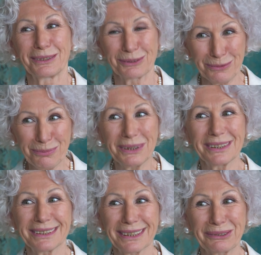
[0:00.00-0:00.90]
Ну,
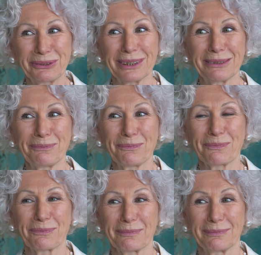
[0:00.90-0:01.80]
было такое,
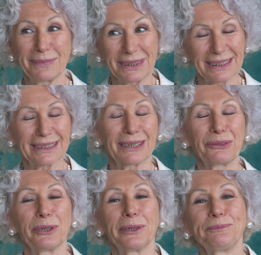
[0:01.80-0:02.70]
было
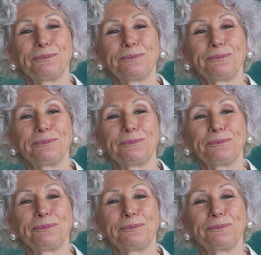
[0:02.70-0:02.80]
такое.